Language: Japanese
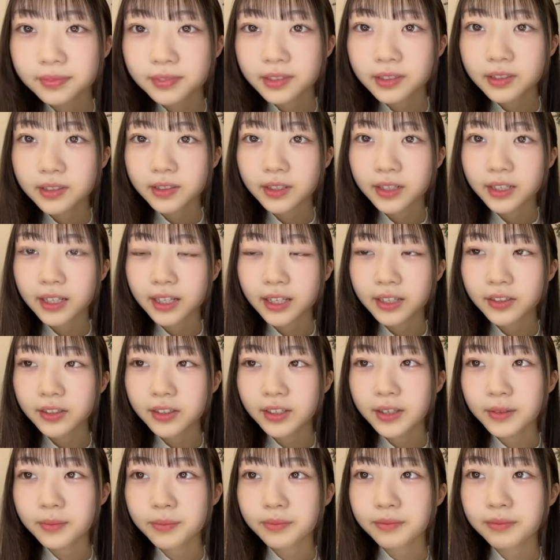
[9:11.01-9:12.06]
これあの
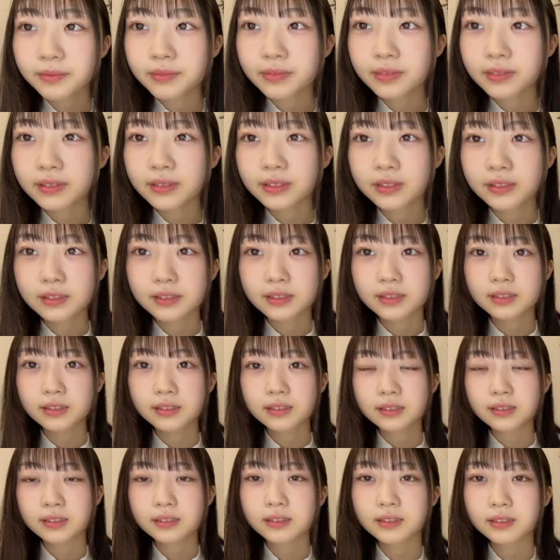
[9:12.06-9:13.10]
ね
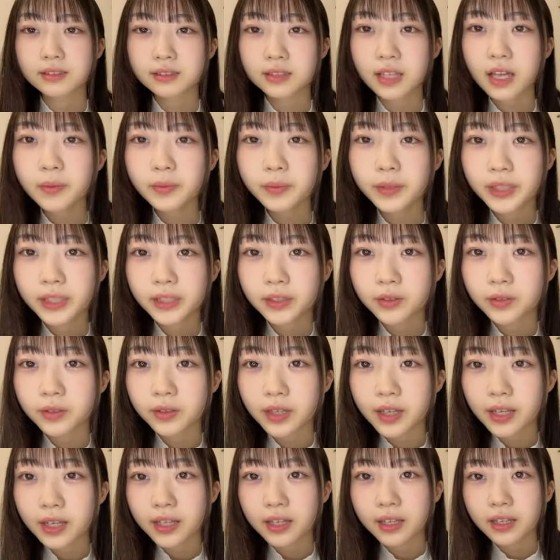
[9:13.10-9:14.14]
タブレット
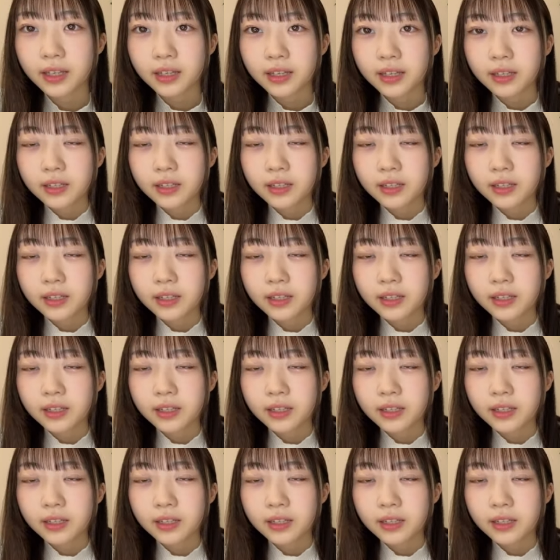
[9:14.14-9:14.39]
で